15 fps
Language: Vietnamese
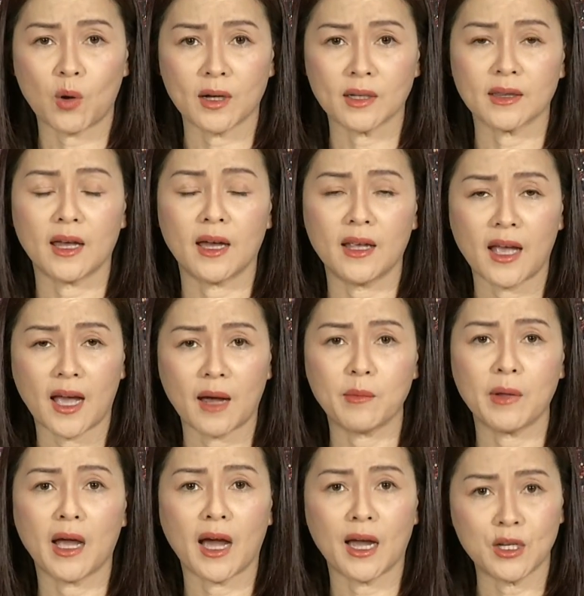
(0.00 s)
toàn thể
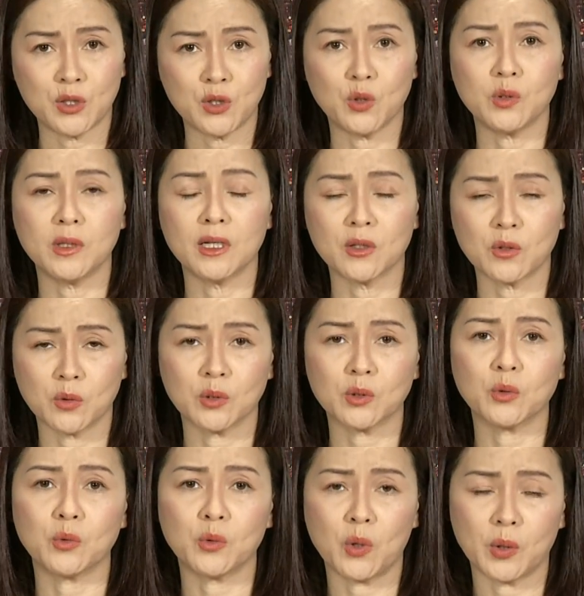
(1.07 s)
22 triệu dân
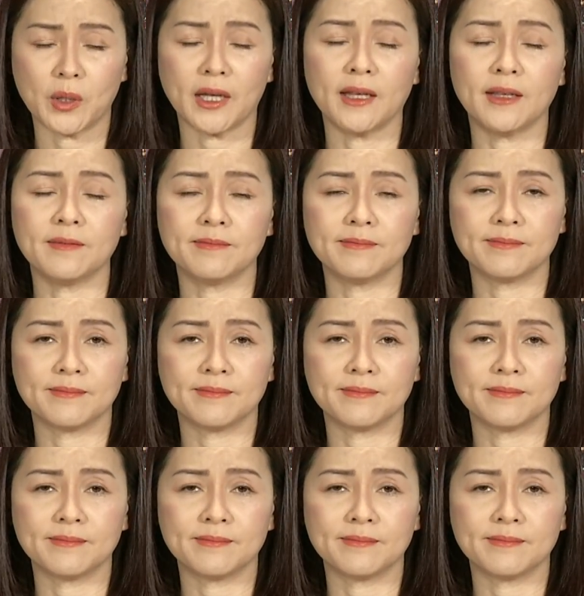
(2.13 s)
của thủ đô này.